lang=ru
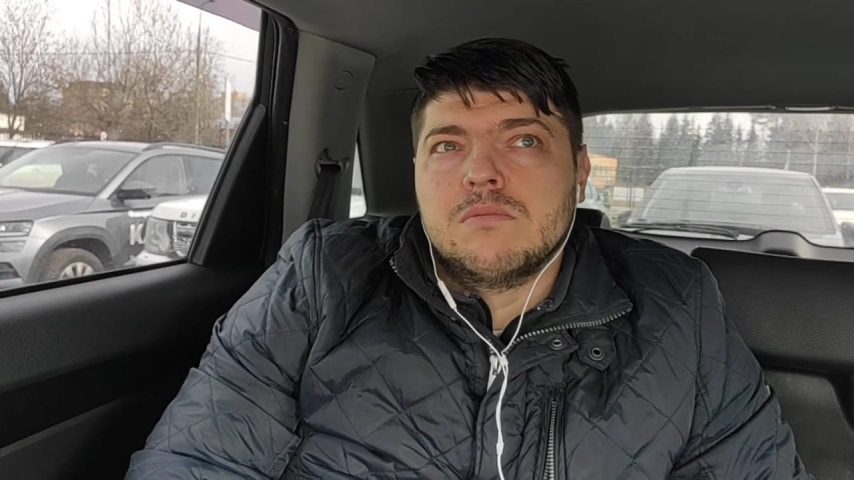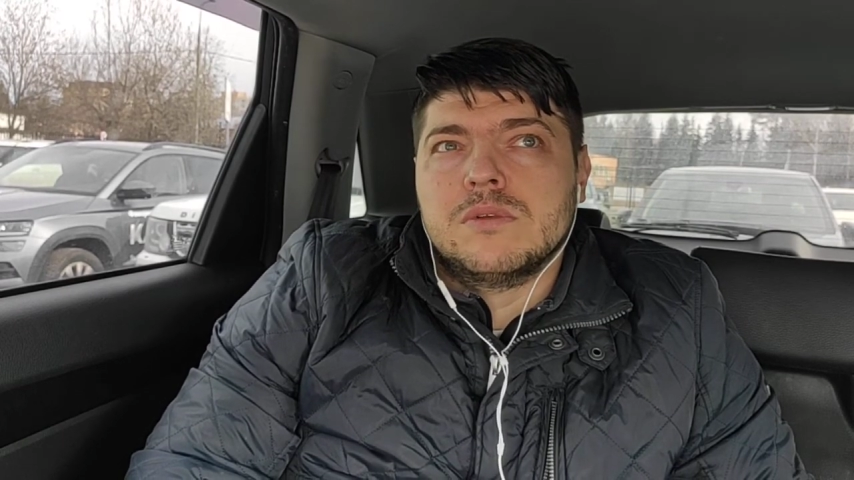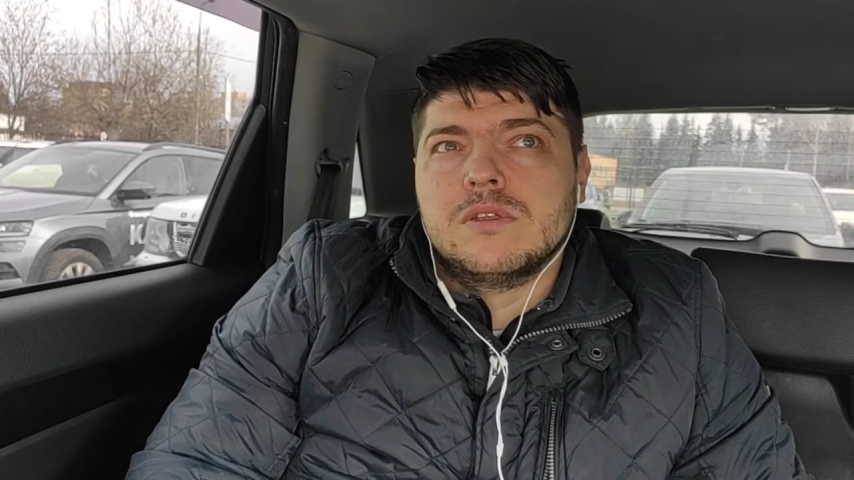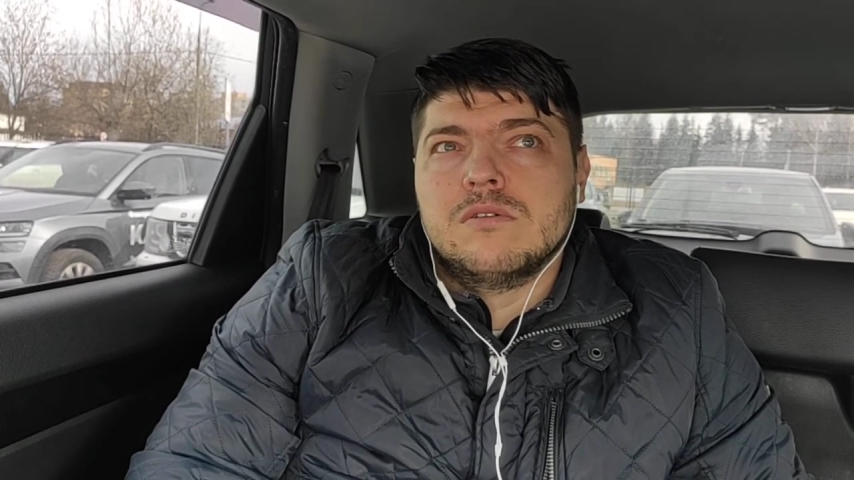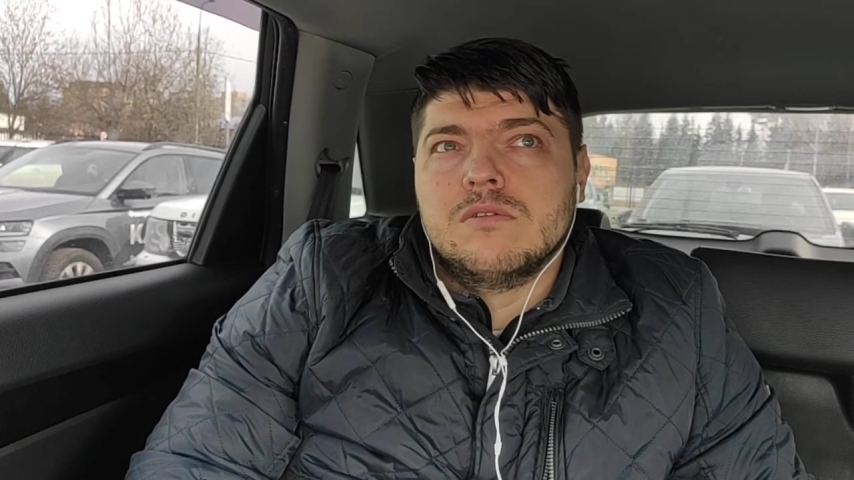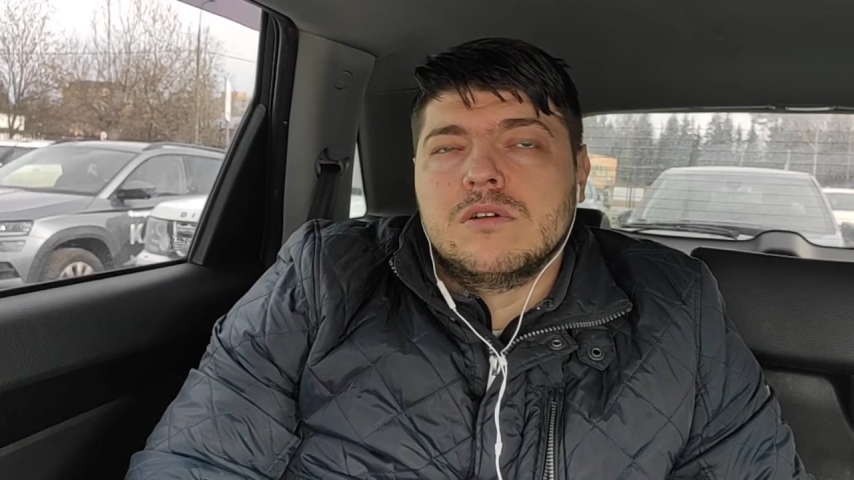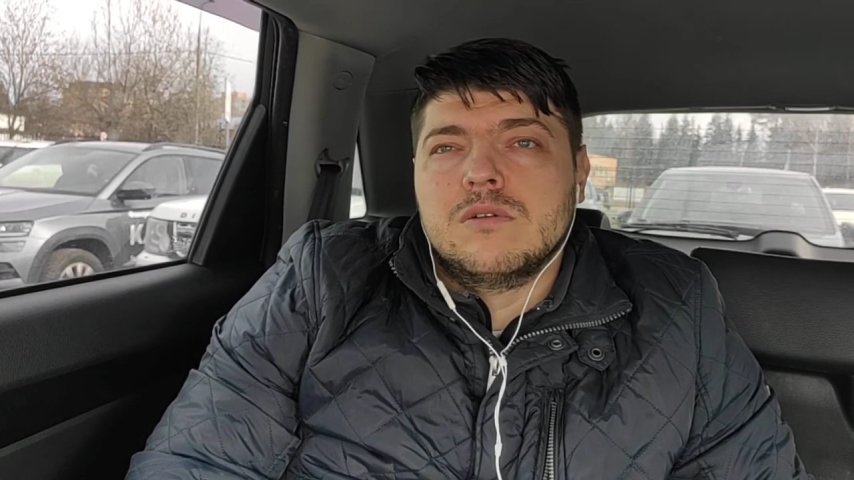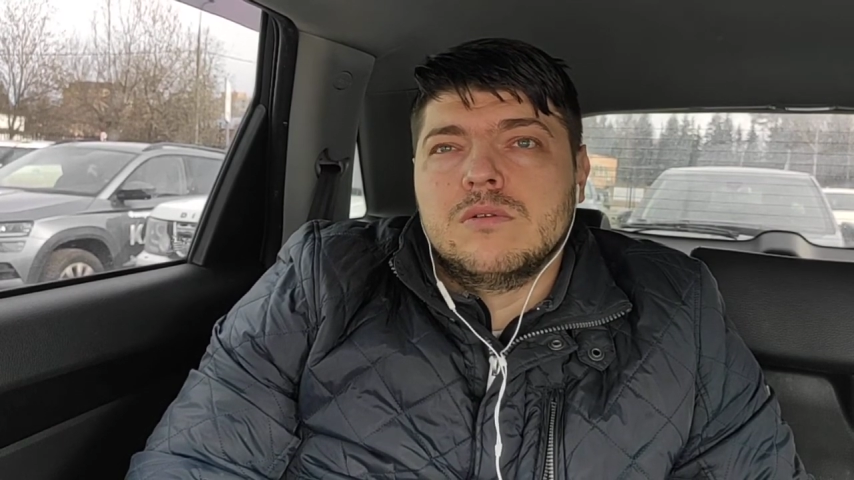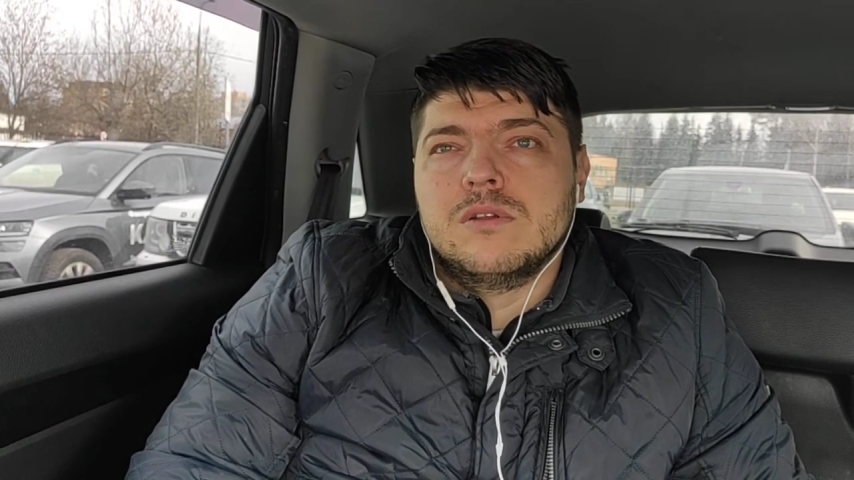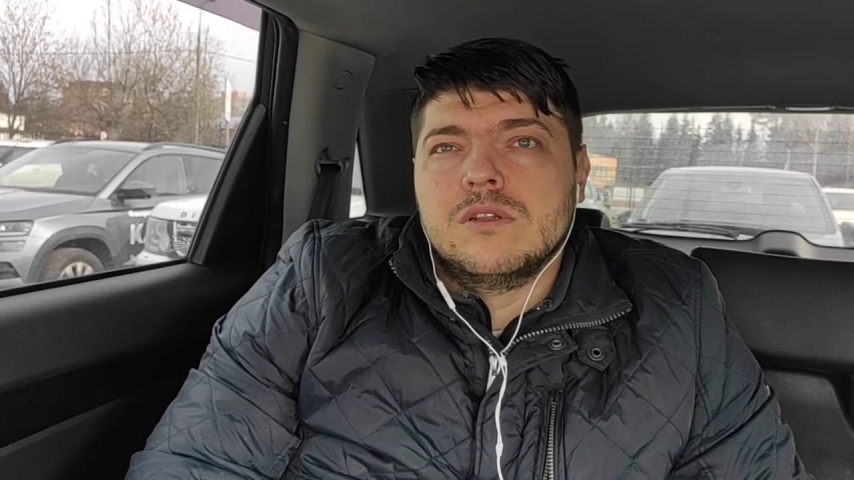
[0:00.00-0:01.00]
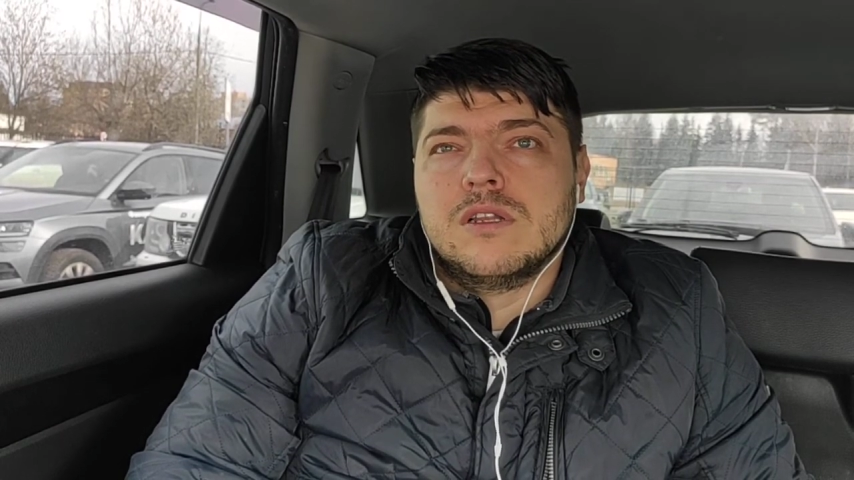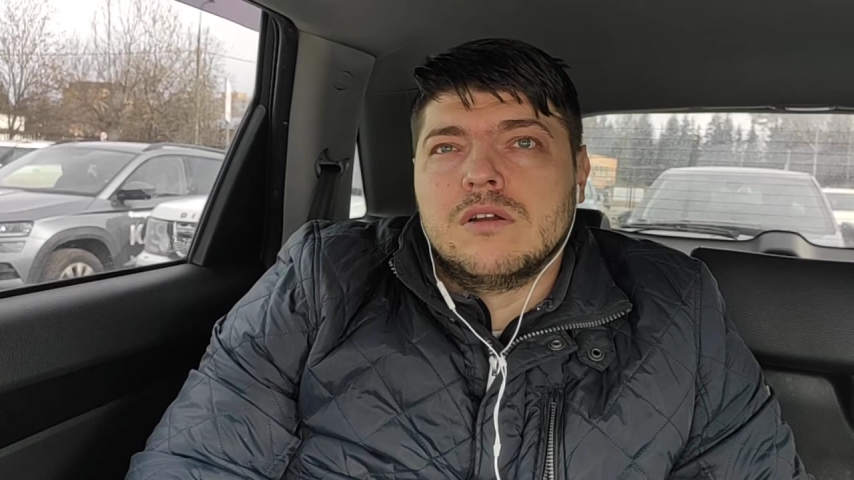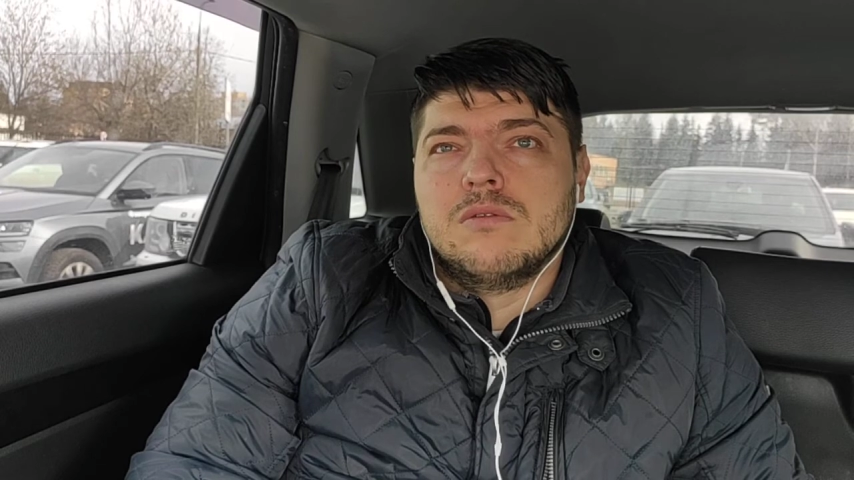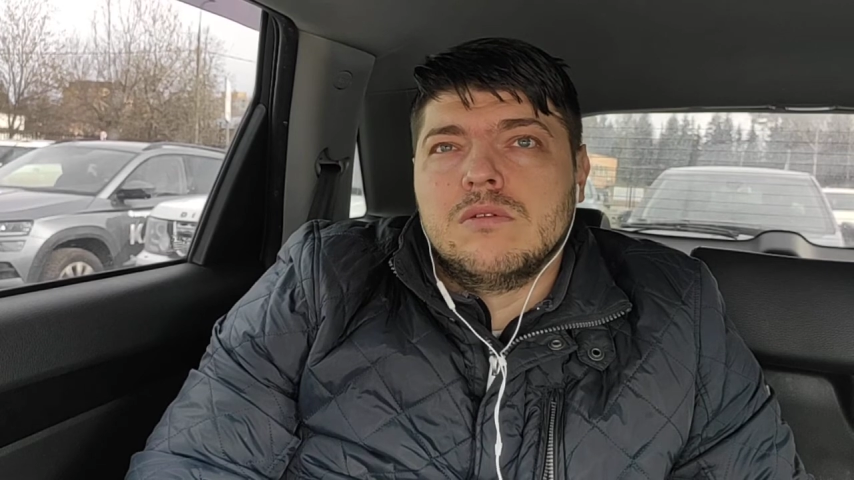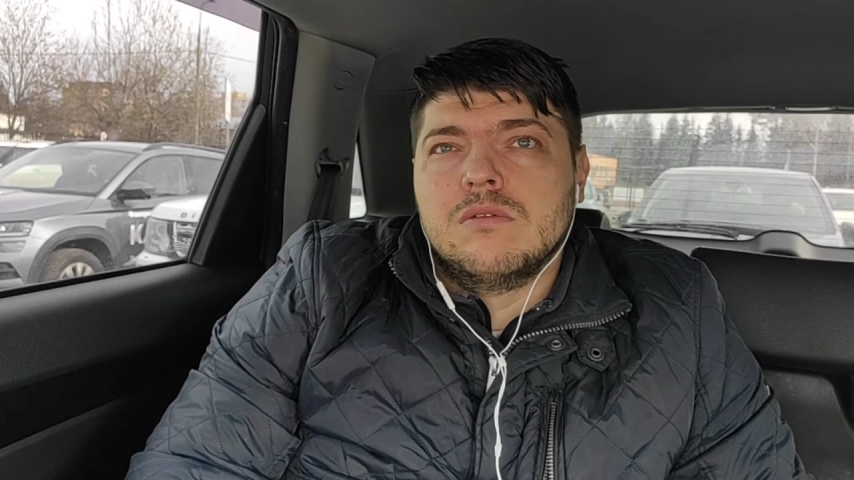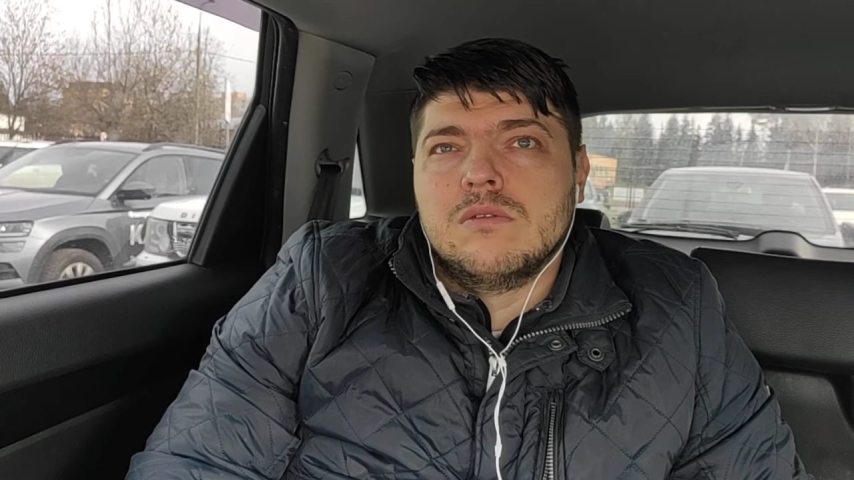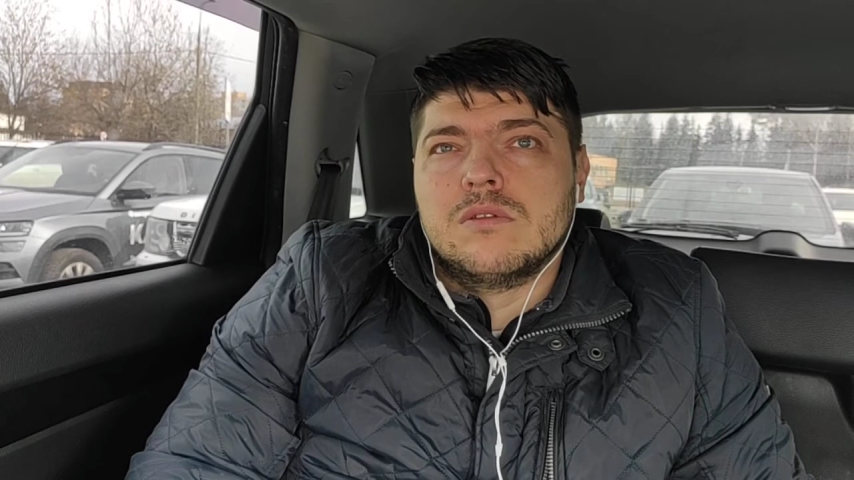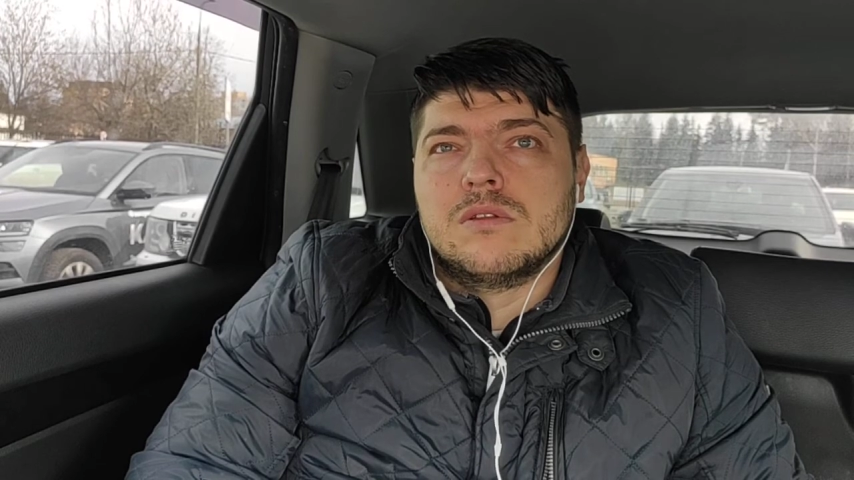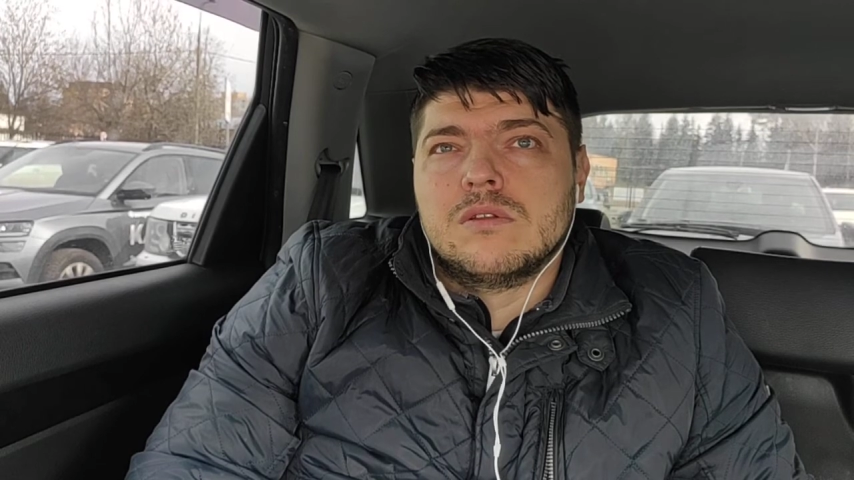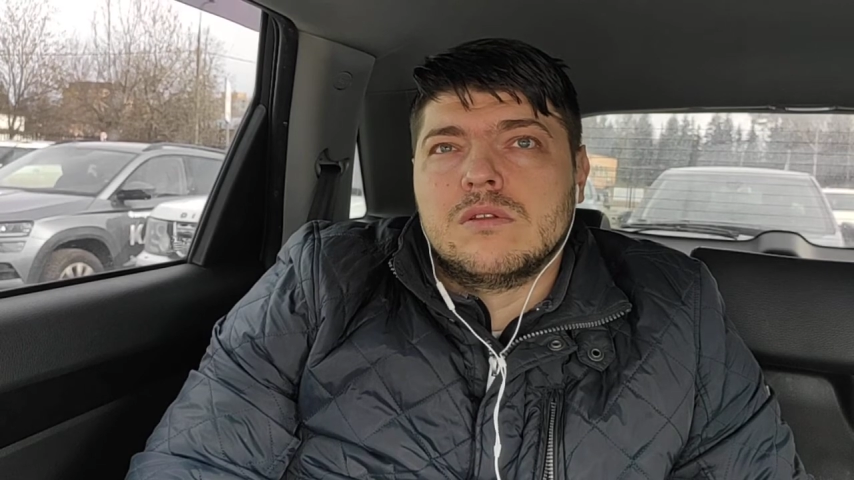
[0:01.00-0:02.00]
под его какую-то такую
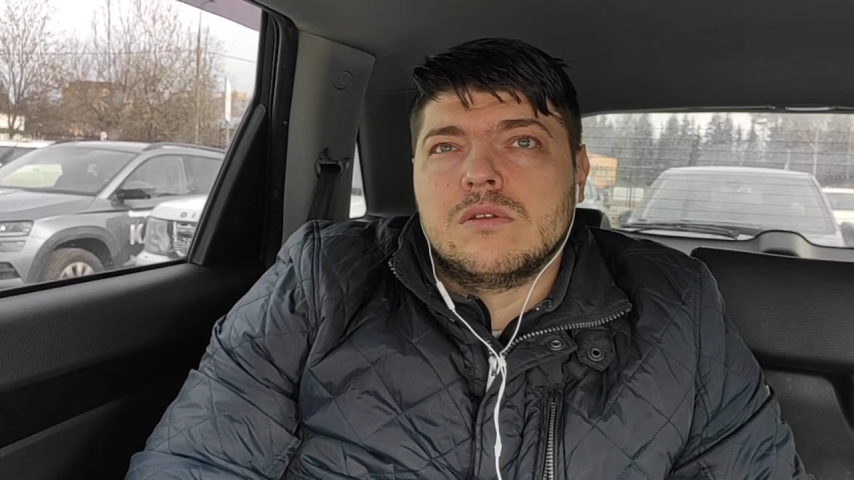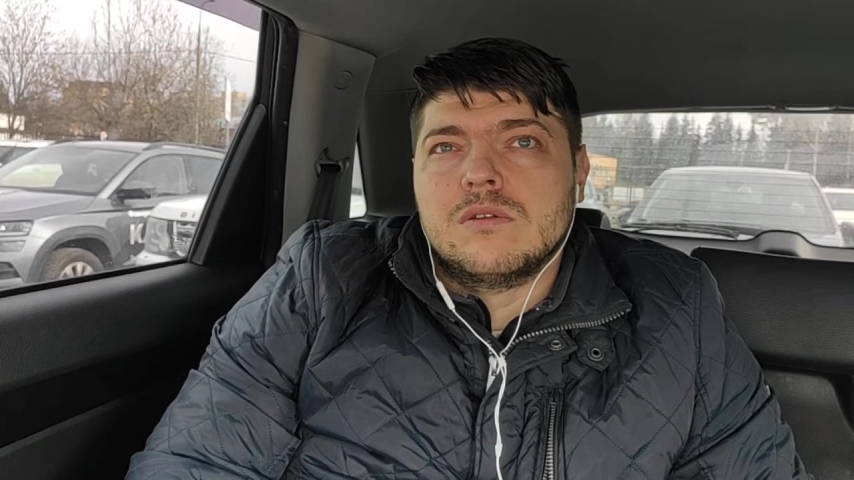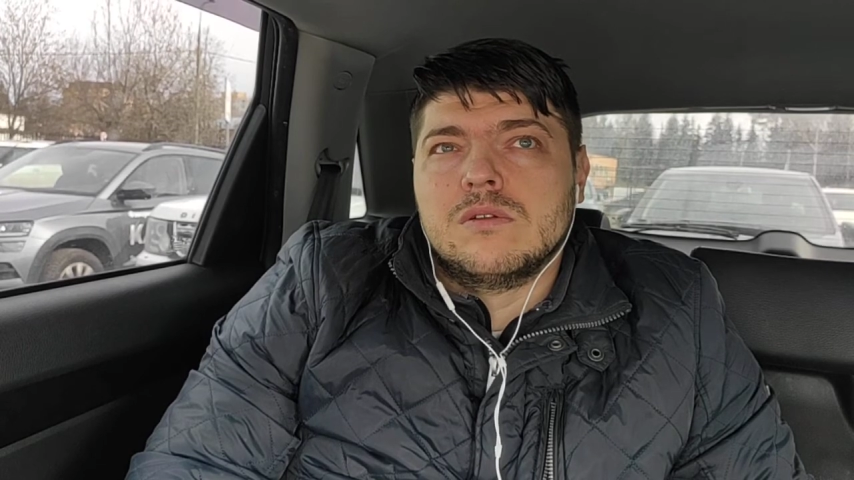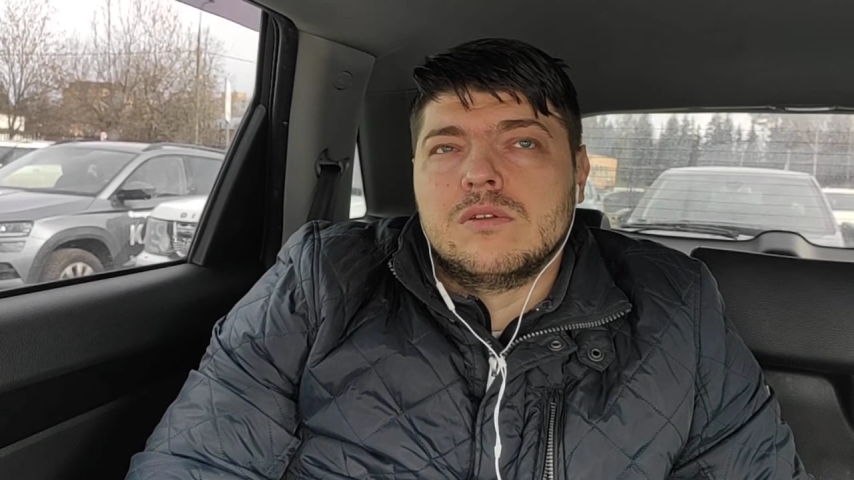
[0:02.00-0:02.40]
вот э,